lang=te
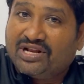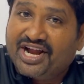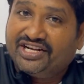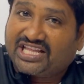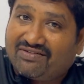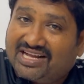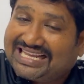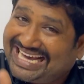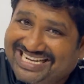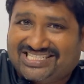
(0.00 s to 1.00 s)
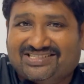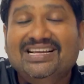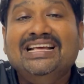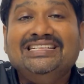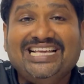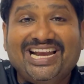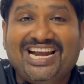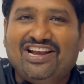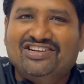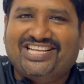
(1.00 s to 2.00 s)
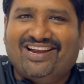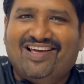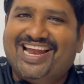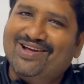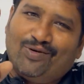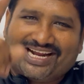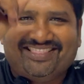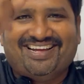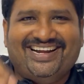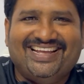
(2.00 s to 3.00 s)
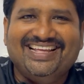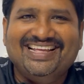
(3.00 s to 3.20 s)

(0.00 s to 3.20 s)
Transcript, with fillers: నాయుడు తర్వాత అరెస్ట్ జరిగినటువంటి సర్వేలు అనేవి ఒక ఎత్తండి